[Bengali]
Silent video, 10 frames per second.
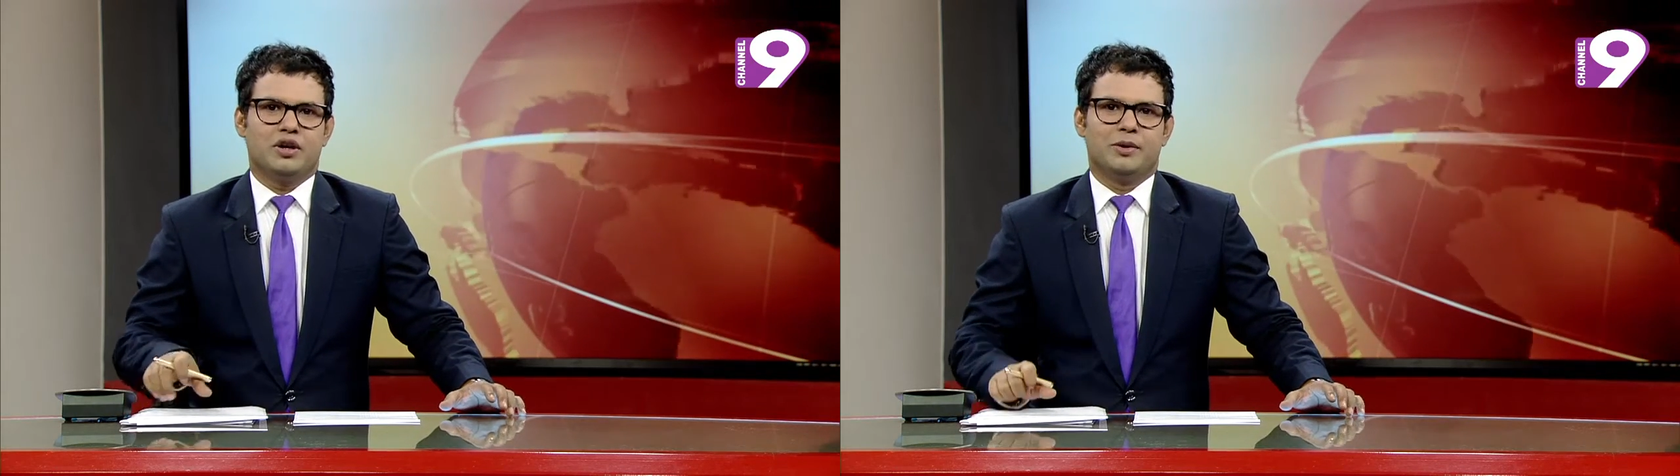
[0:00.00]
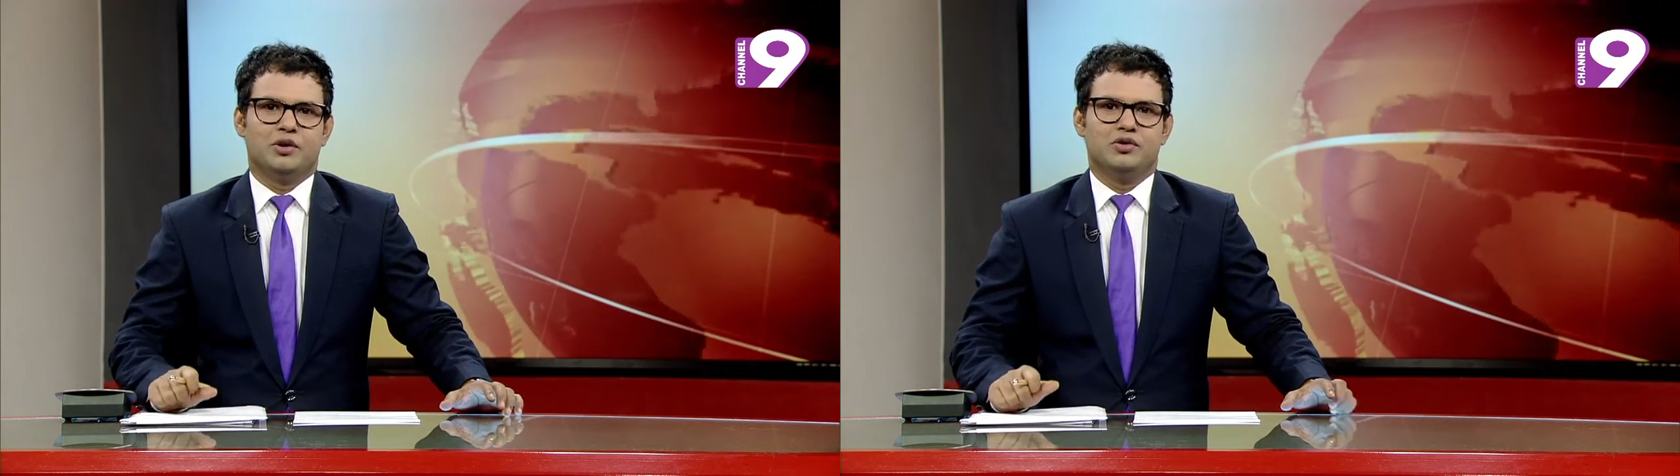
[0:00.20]

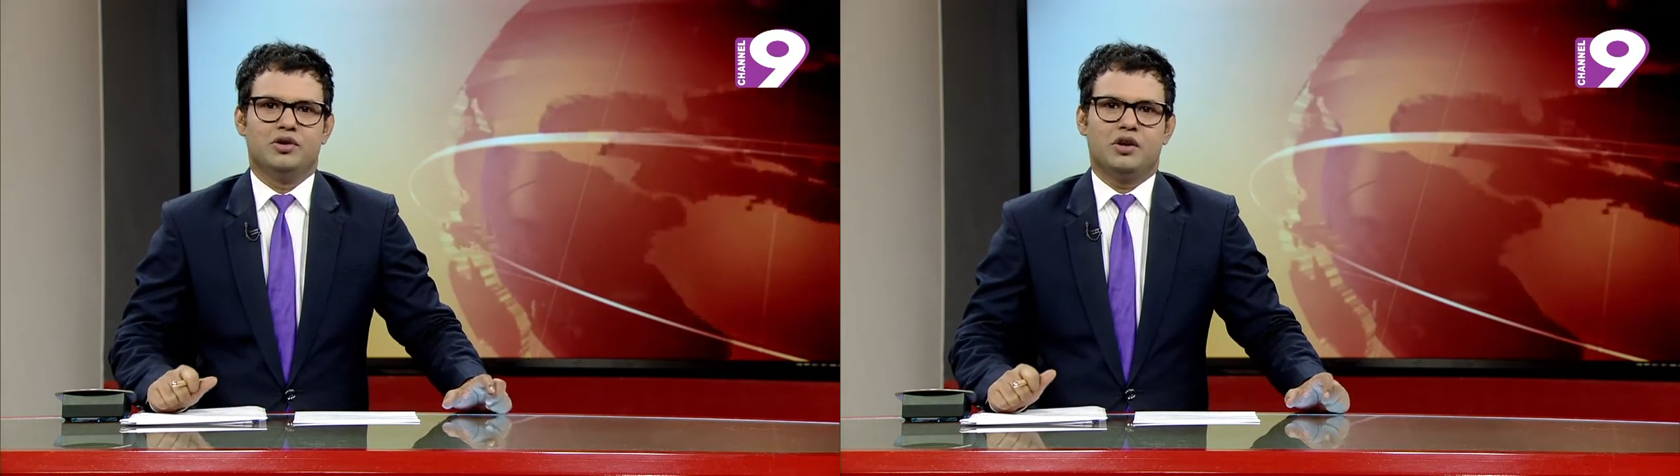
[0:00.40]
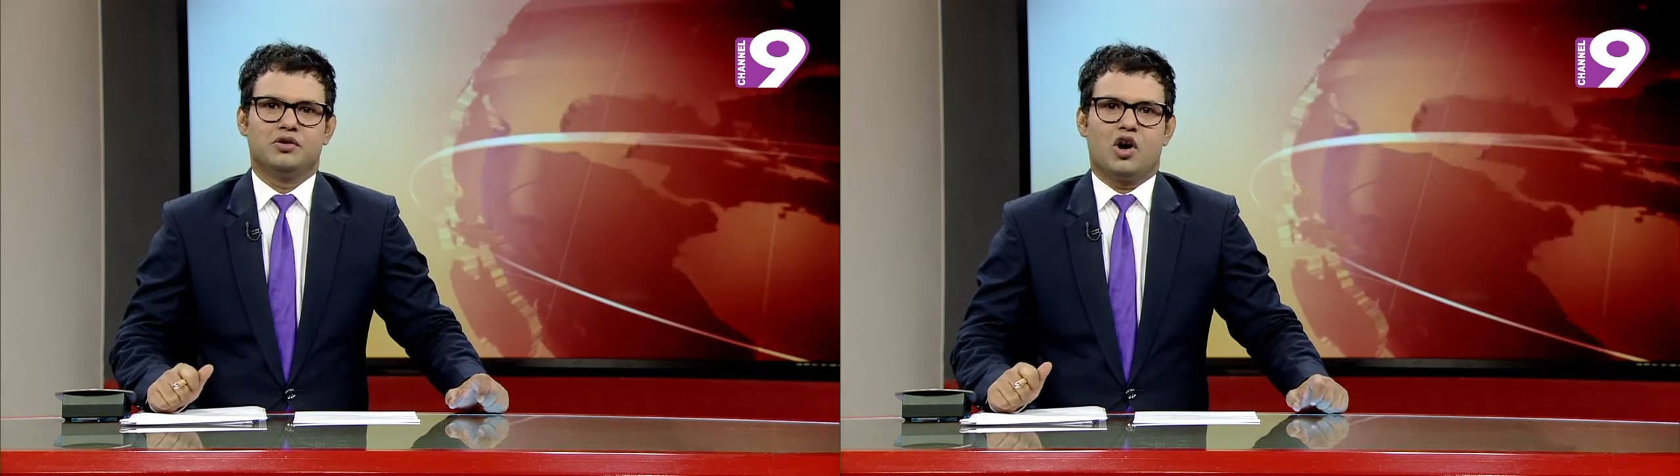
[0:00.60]
এবং
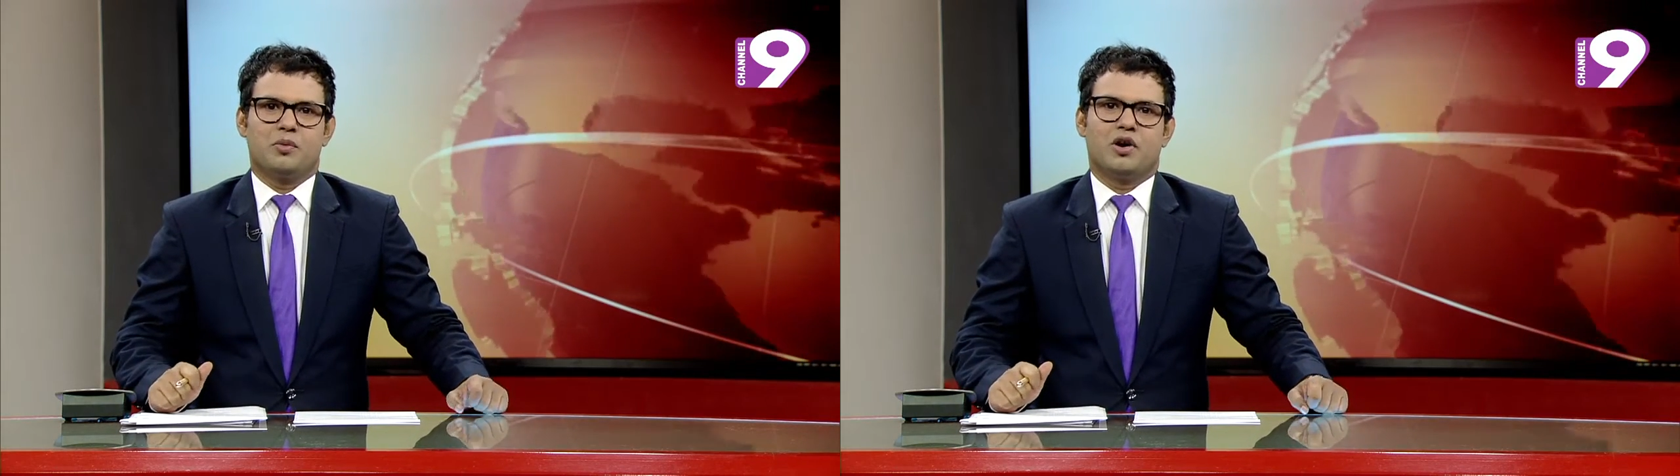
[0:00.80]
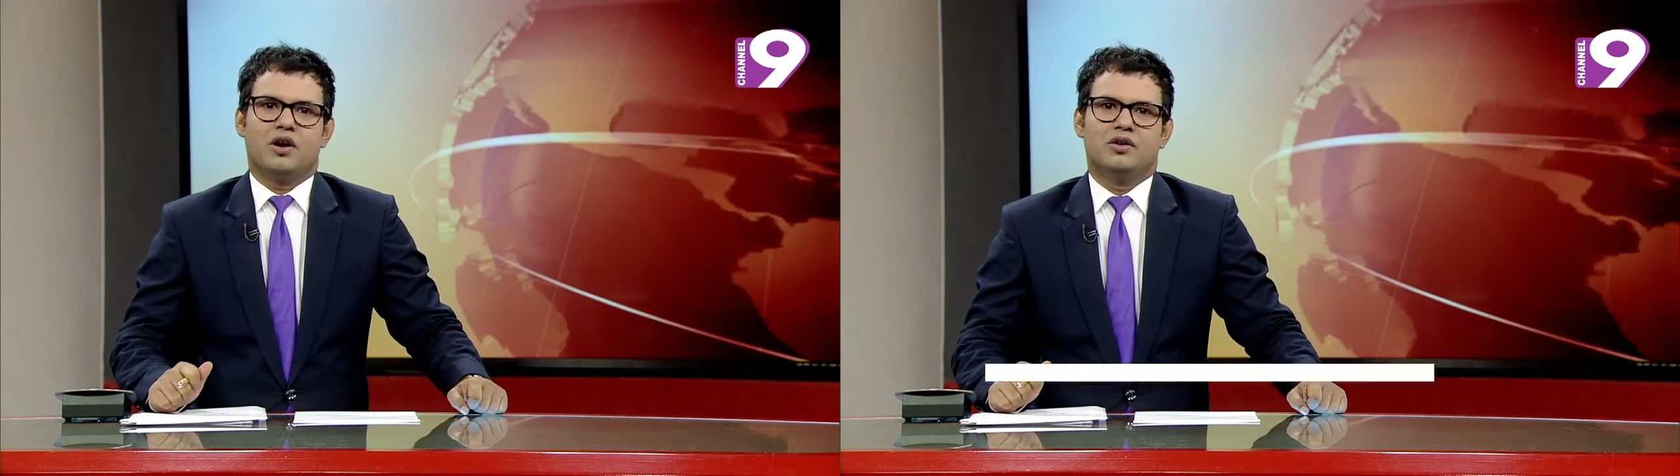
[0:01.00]
উন্নয়ন
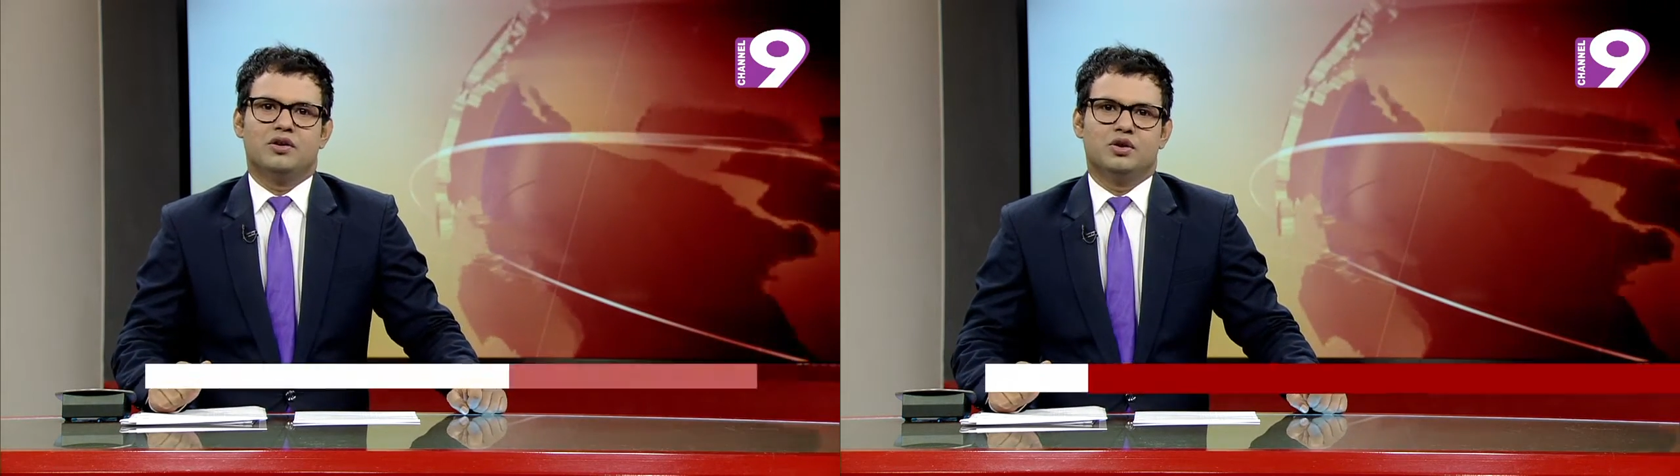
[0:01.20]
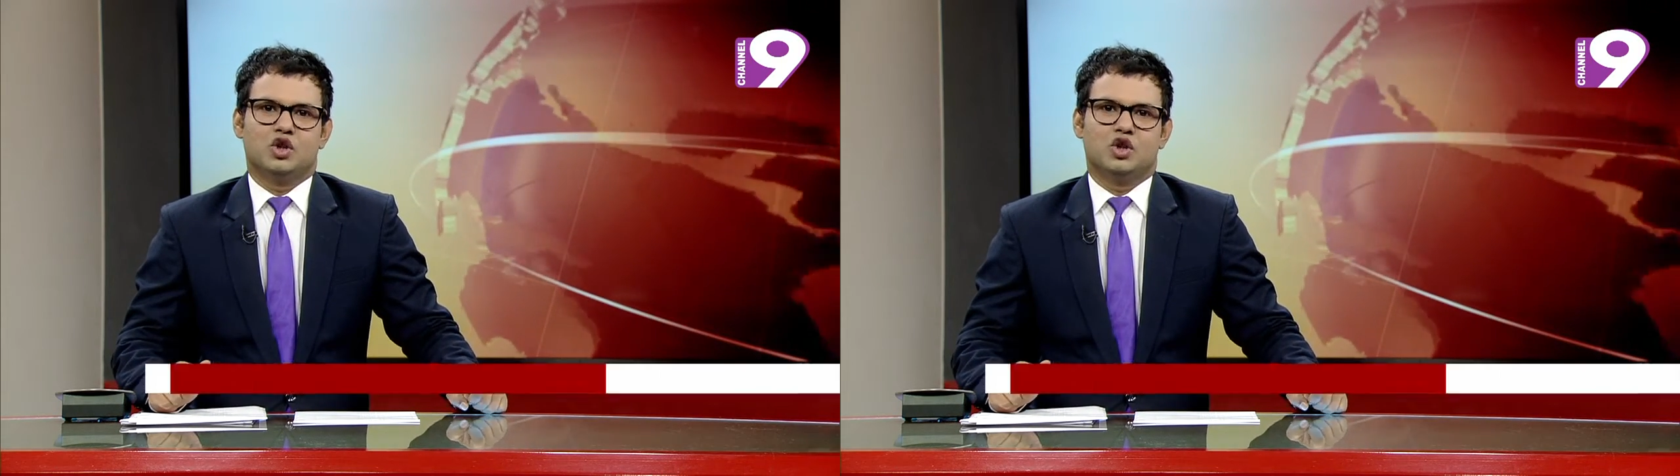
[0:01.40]
কর্মকাণ্ড